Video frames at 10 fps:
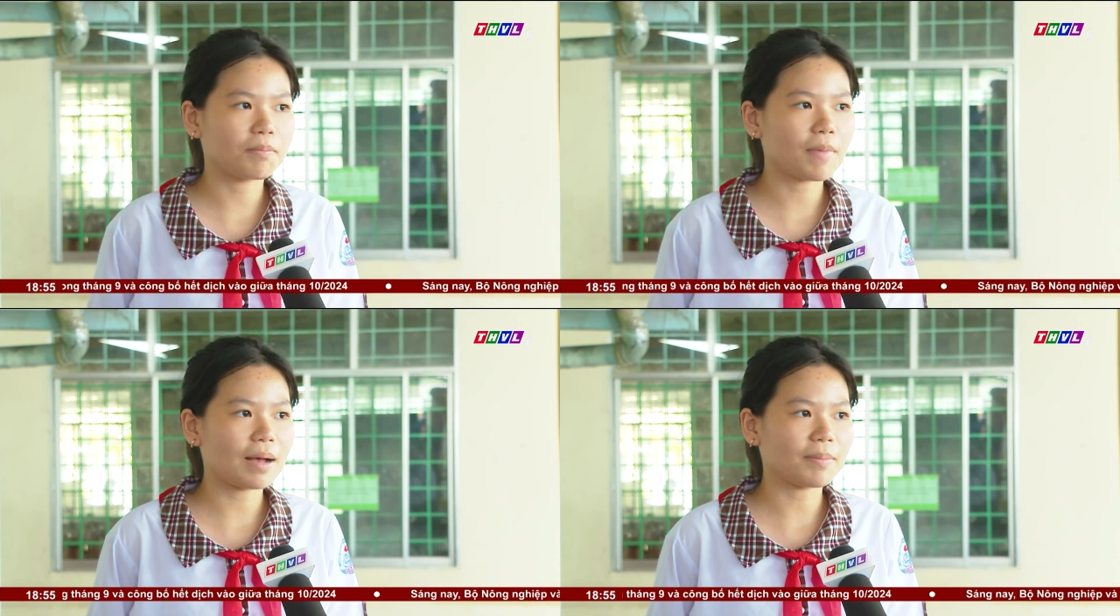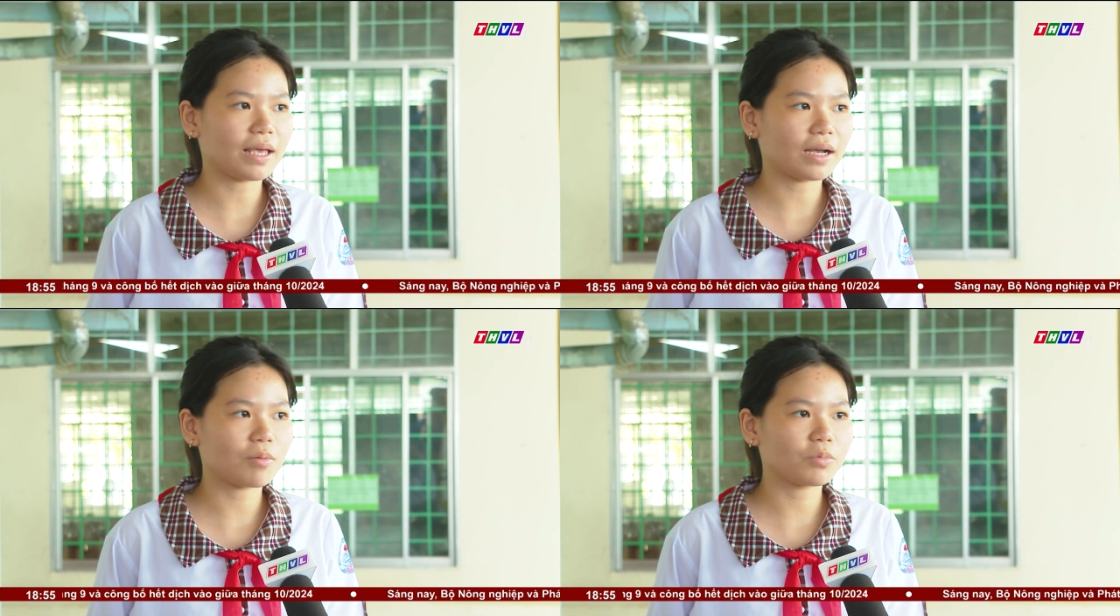Ba
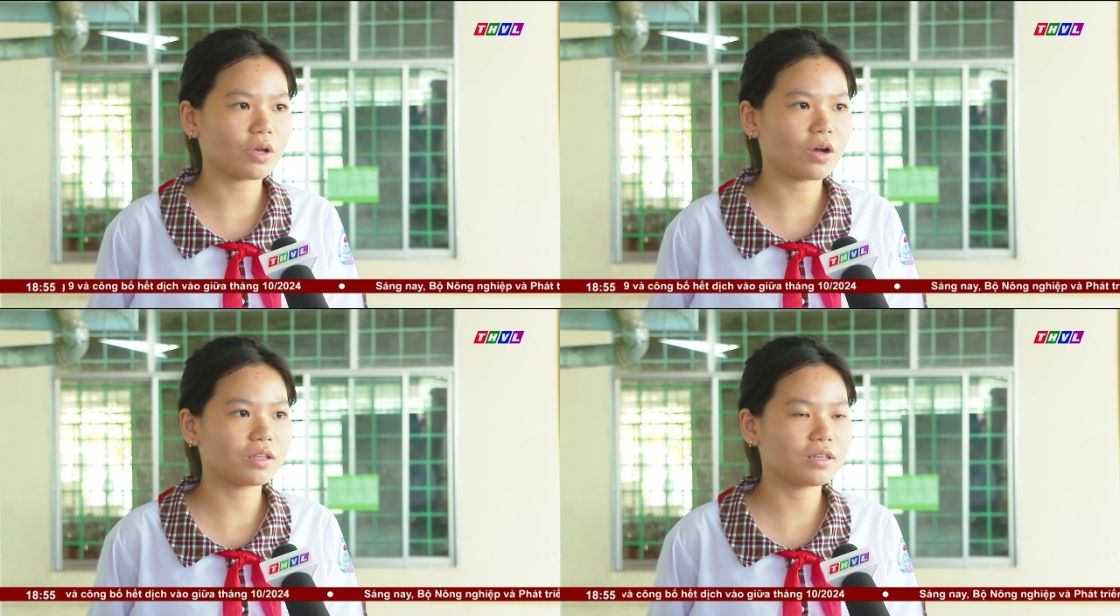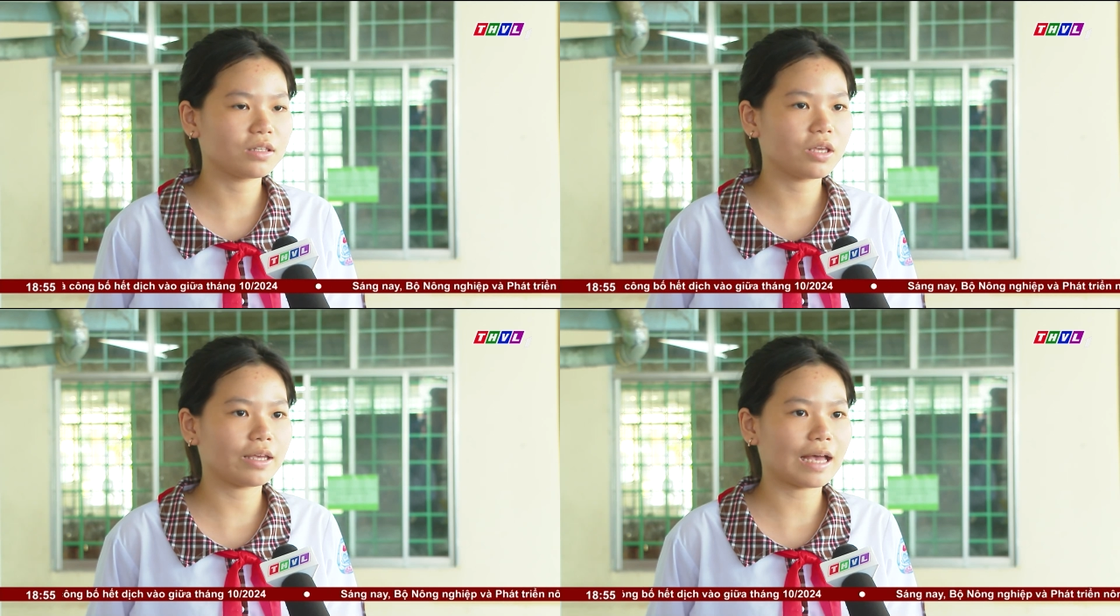mẹ không cho
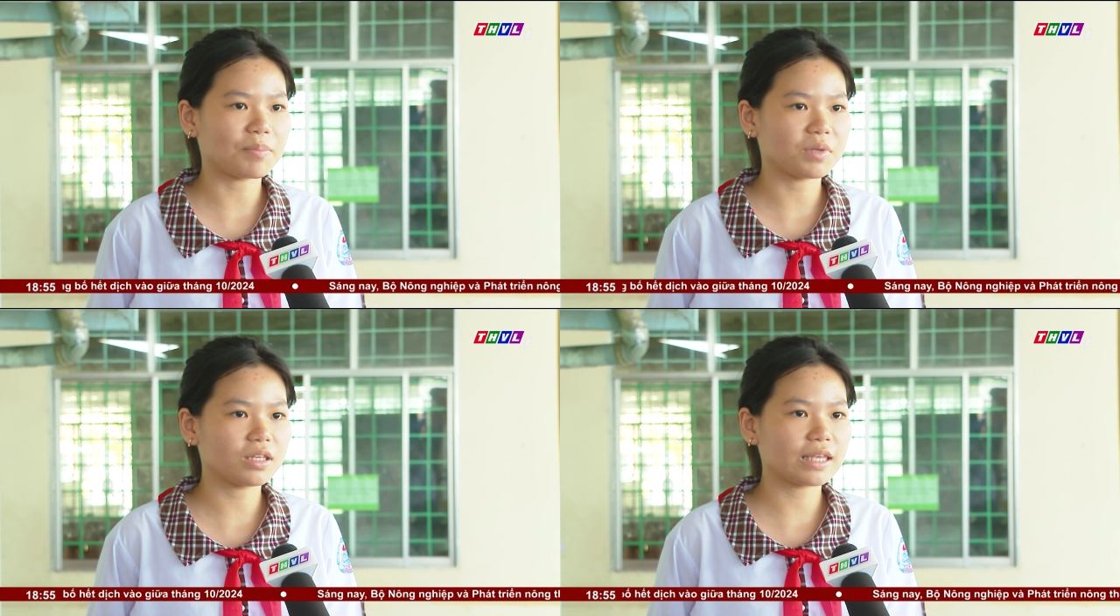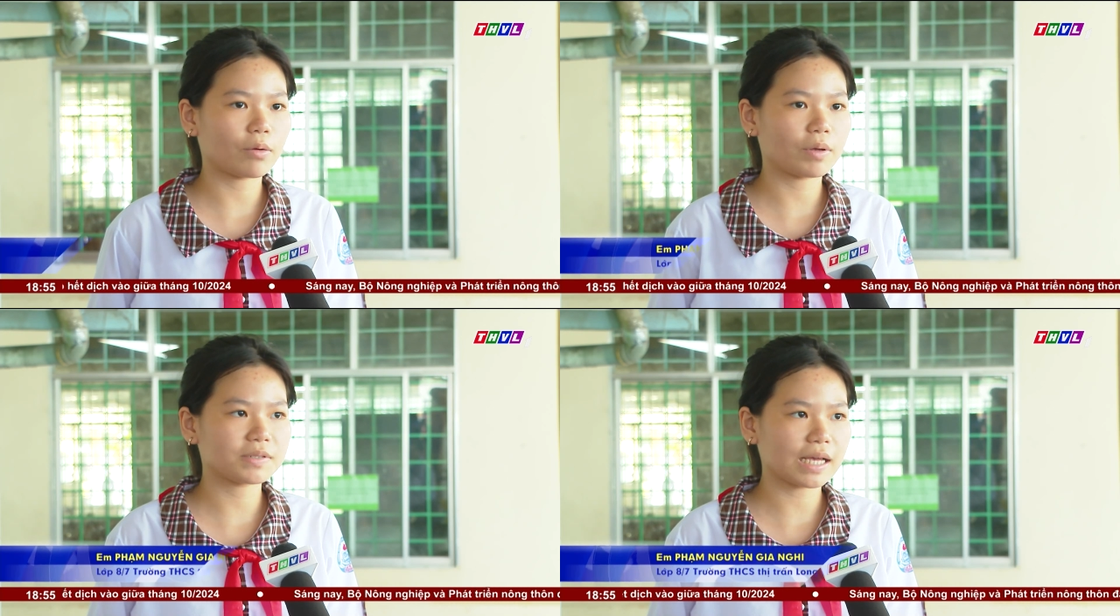truy cập những
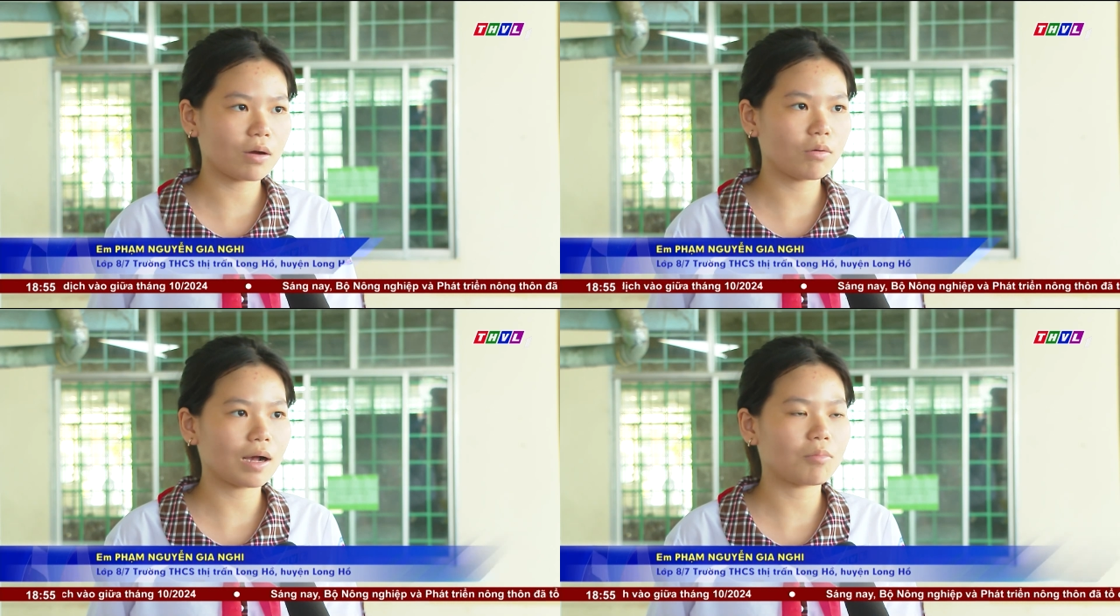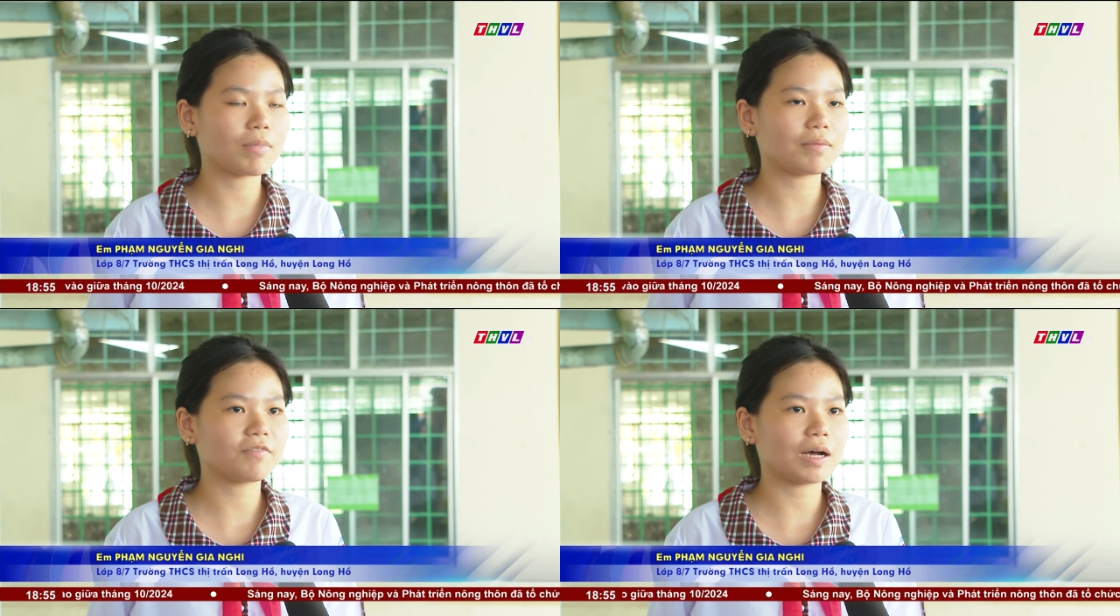trang web xấu,
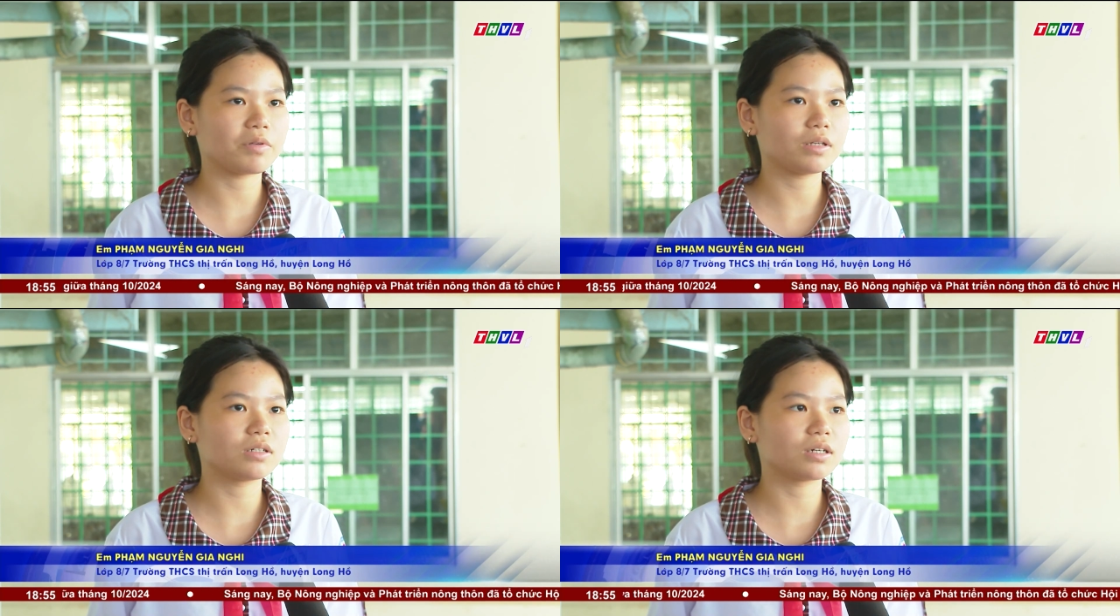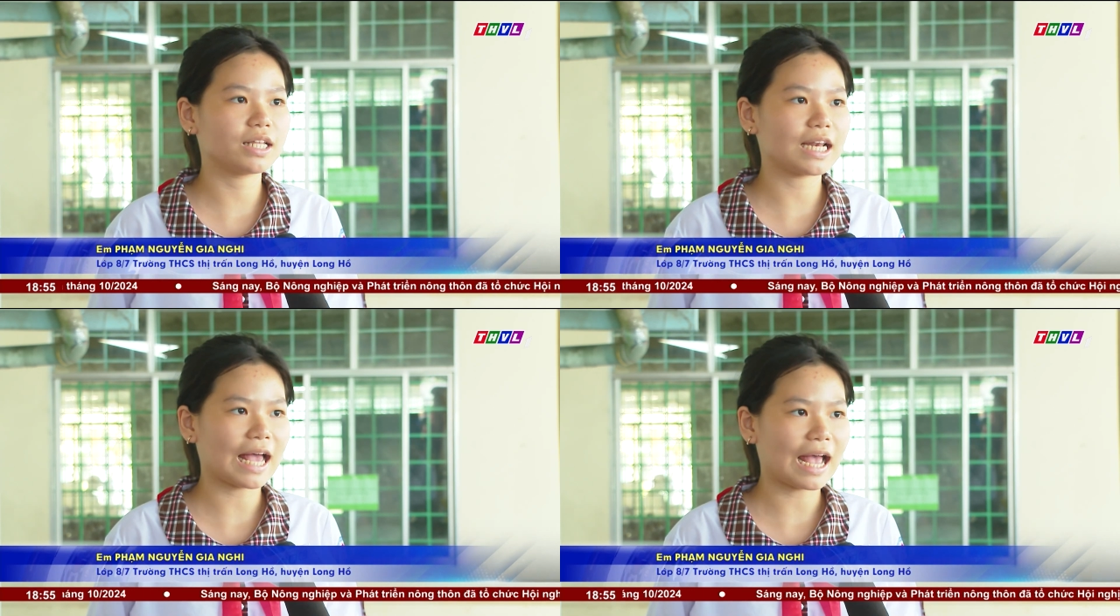không bấm vào những đường
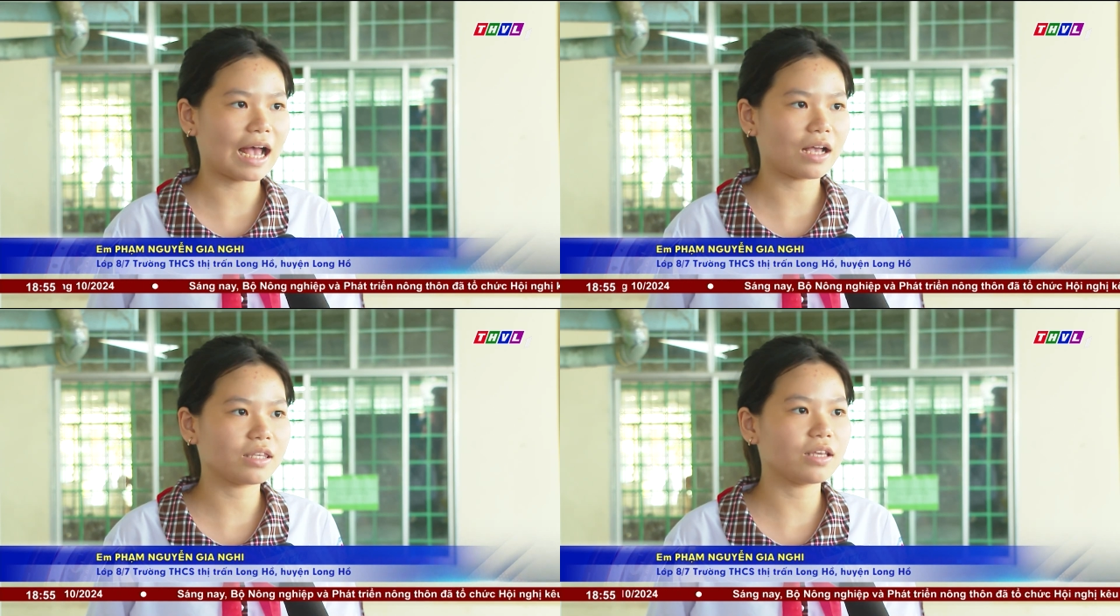link lạ,